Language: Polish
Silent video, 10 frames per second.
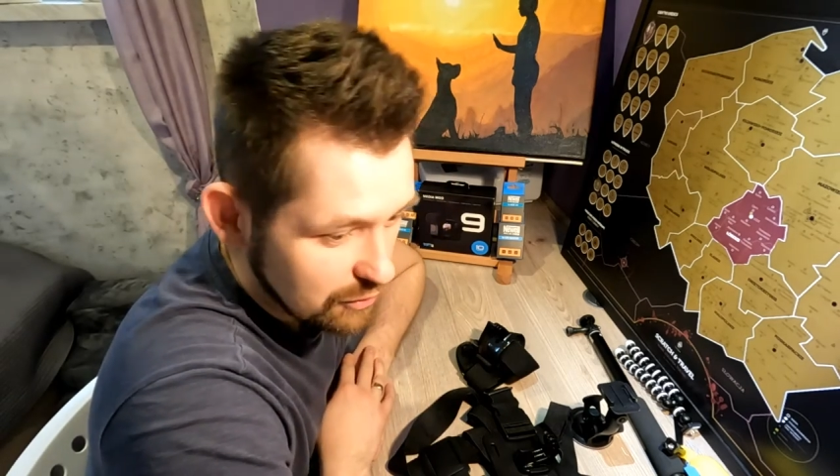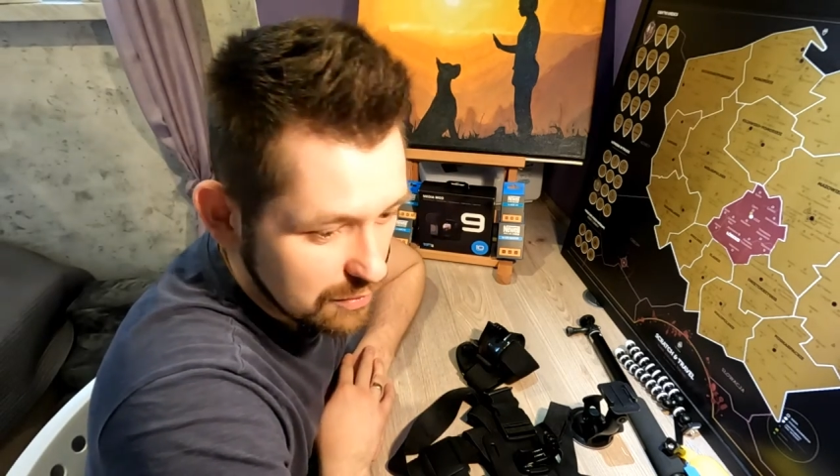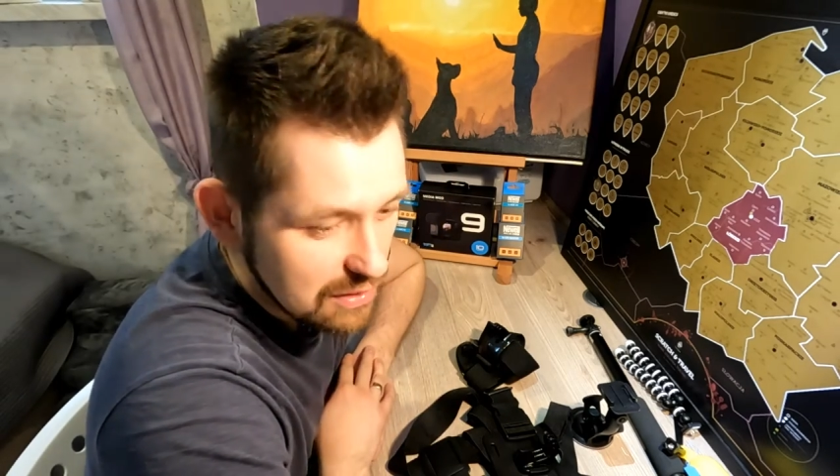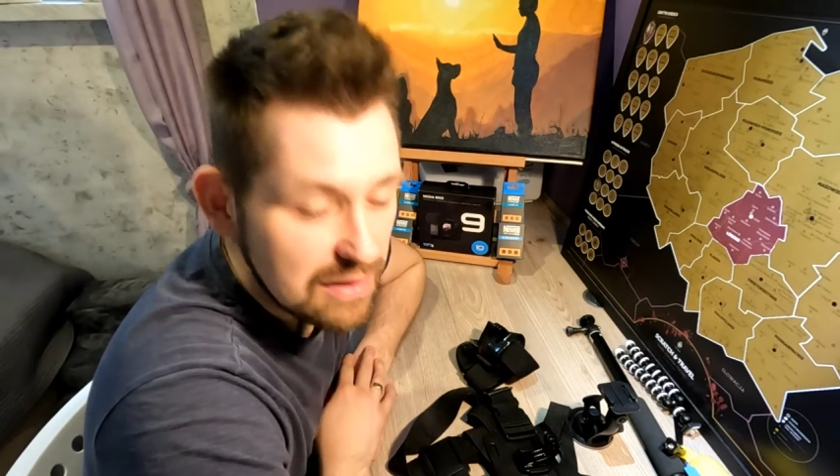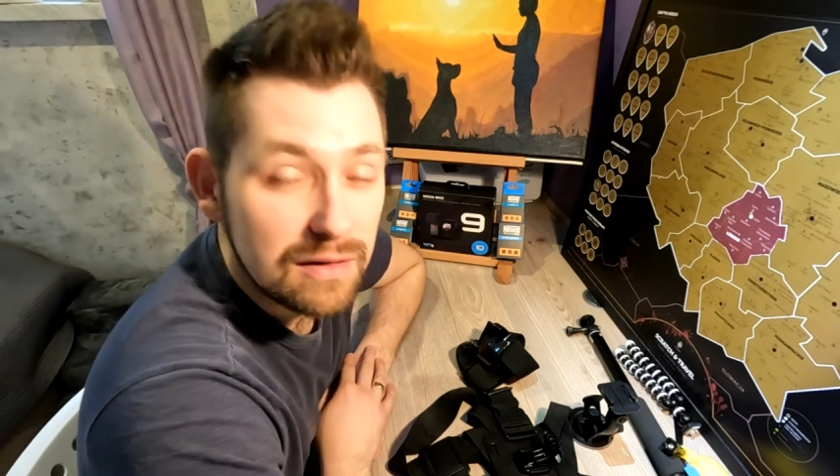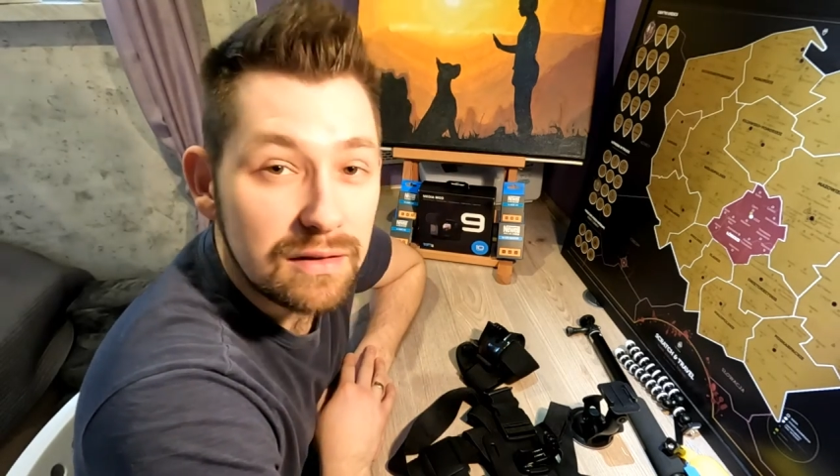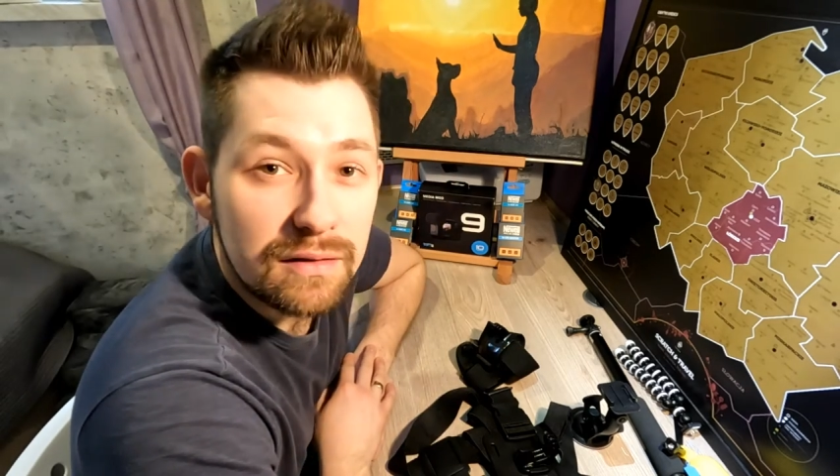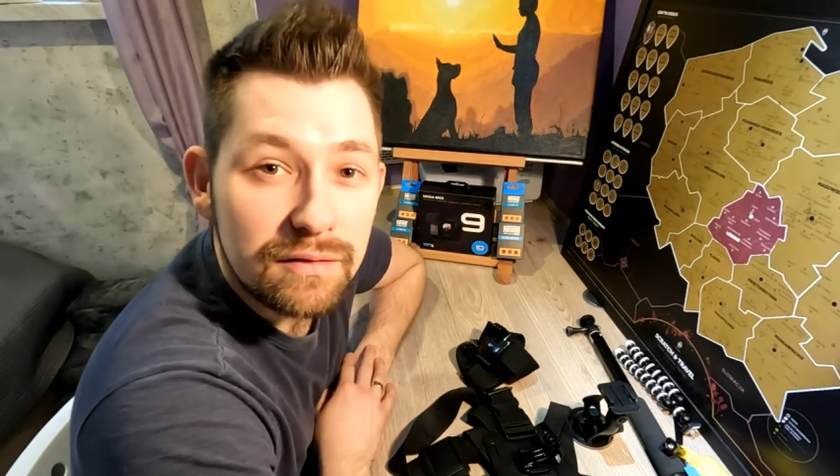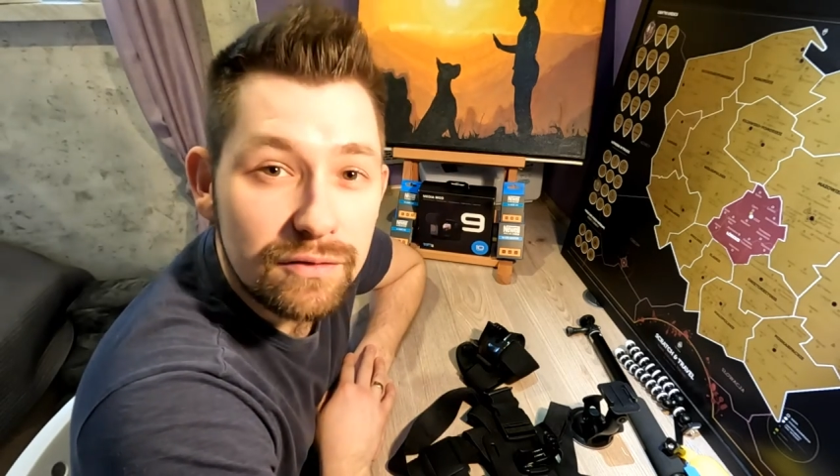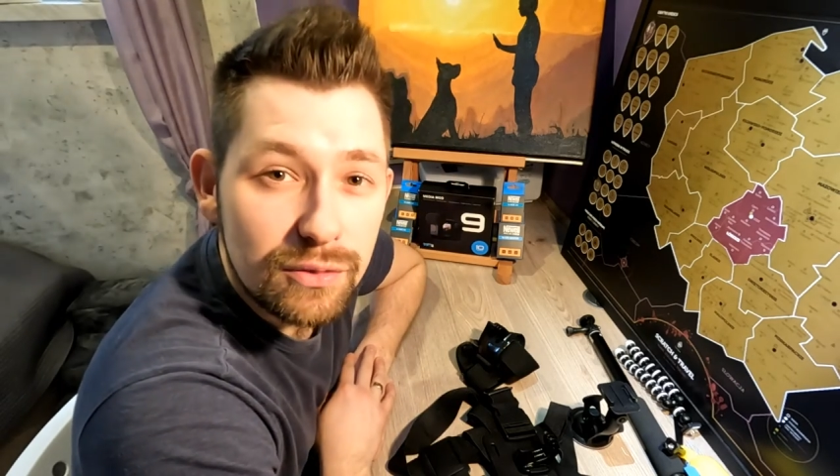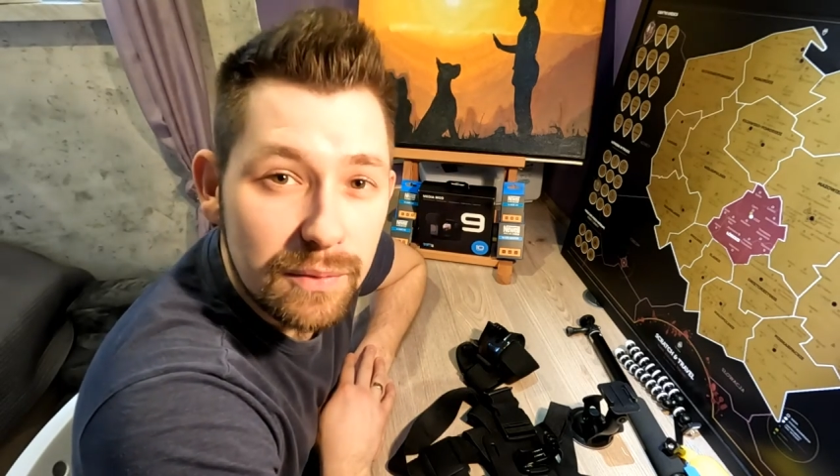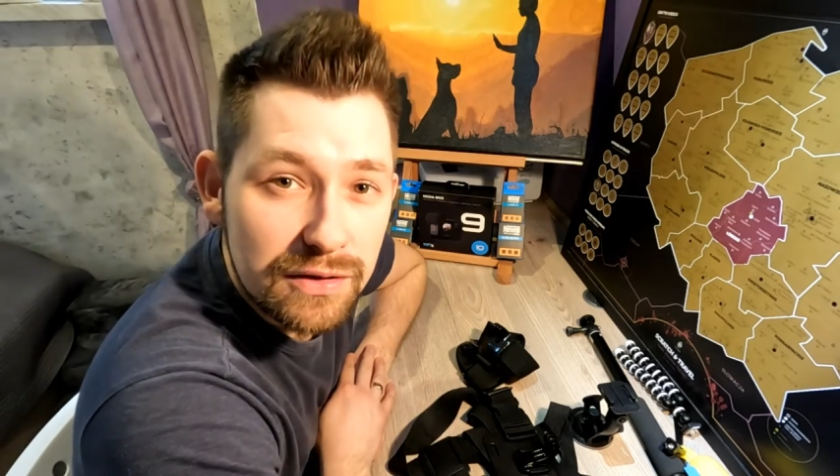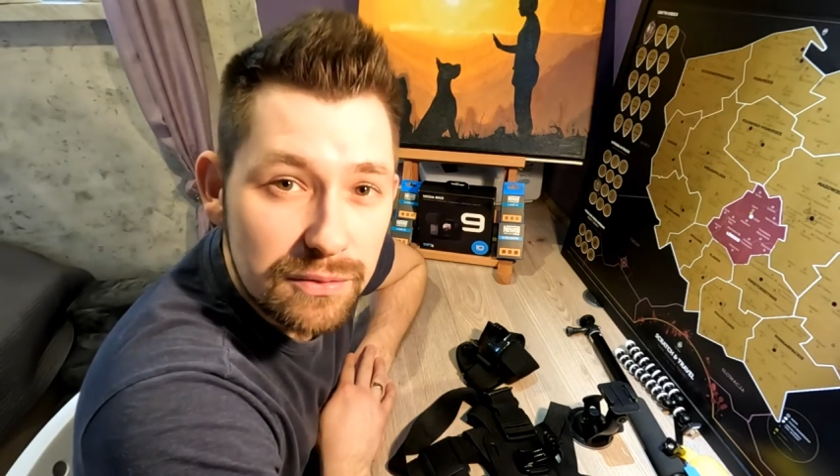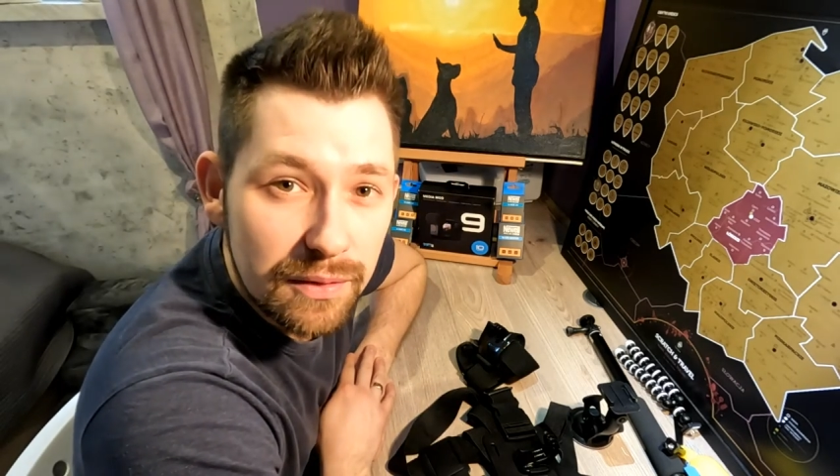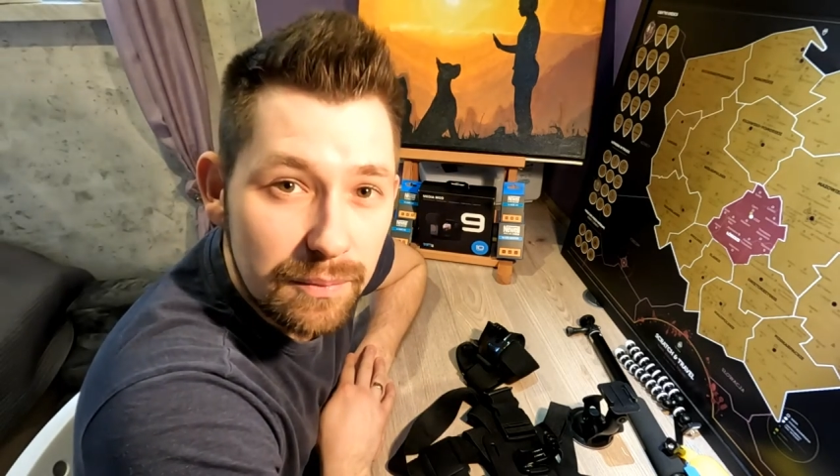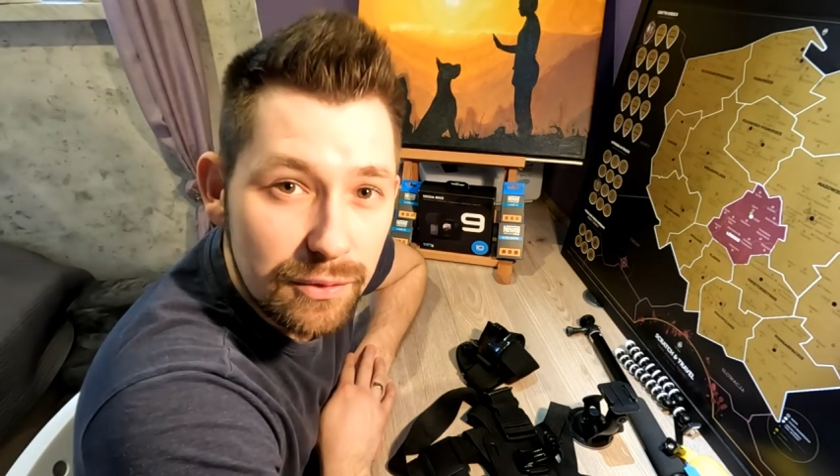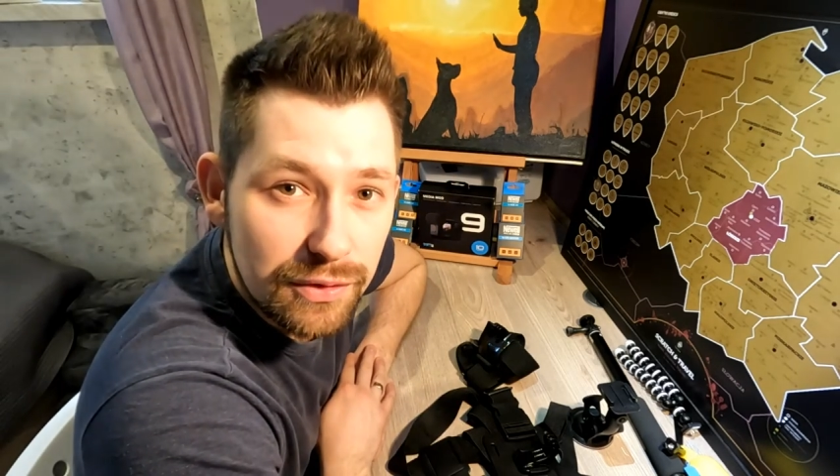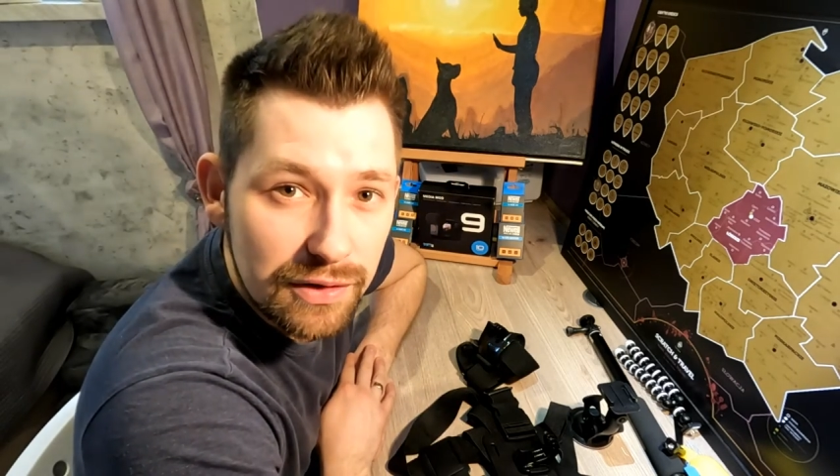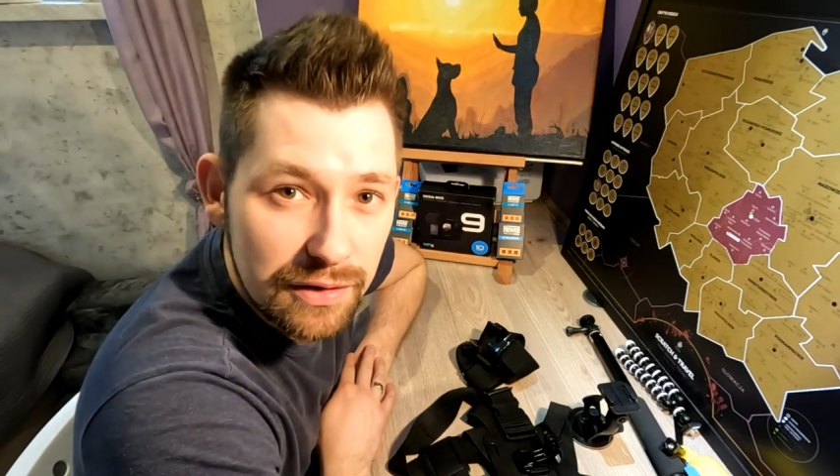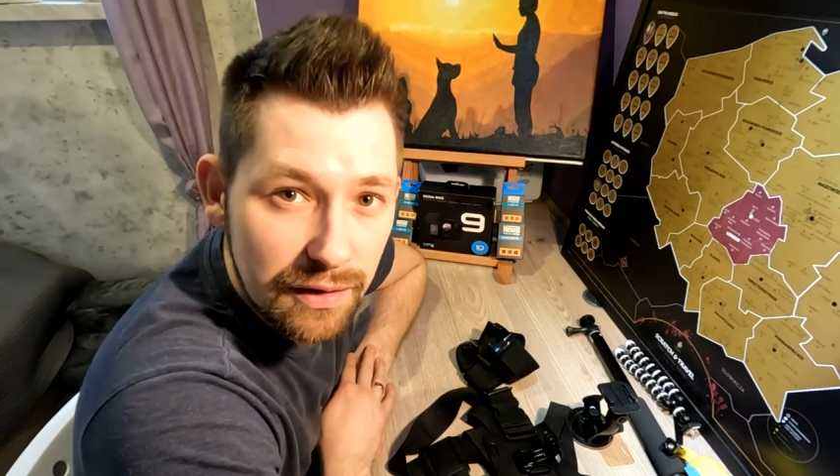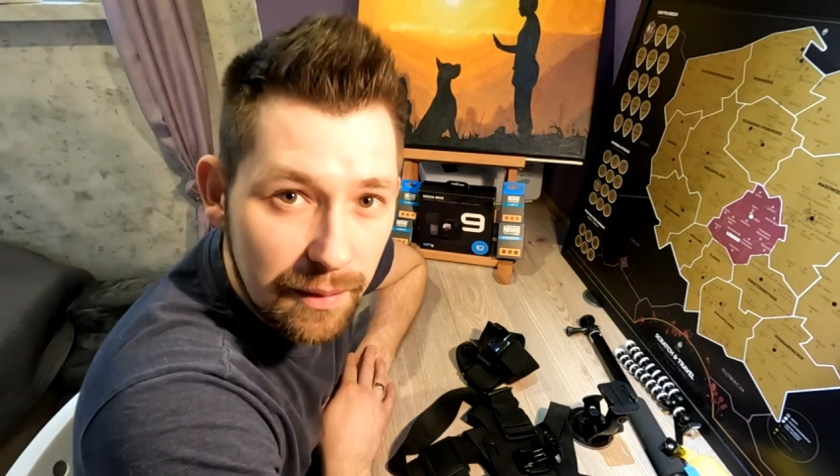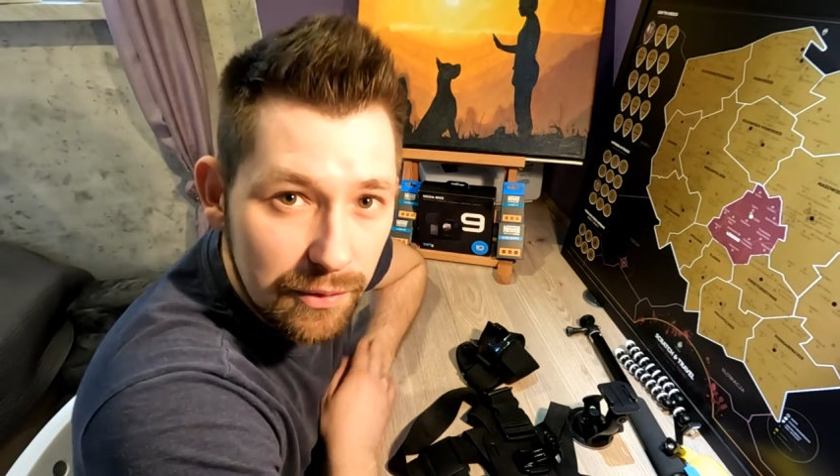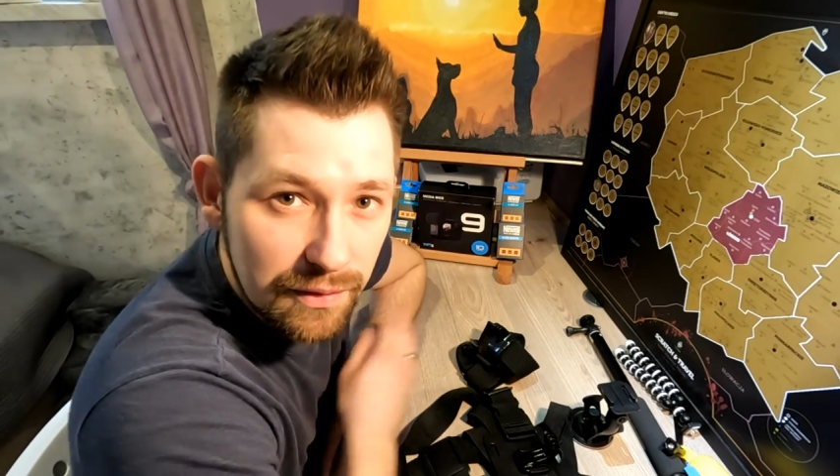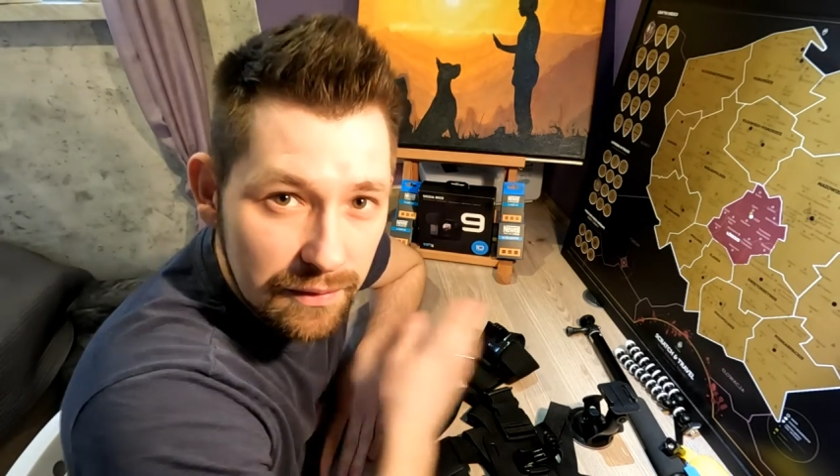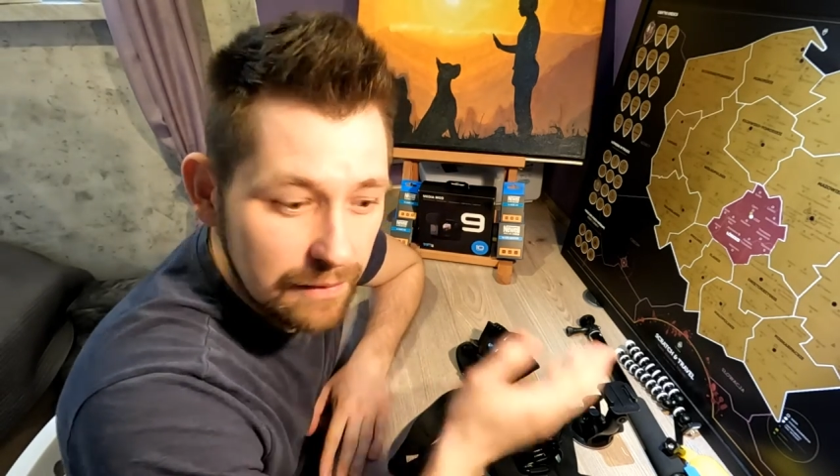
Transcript: to myślę, że wytłumaczyłem mu i jakby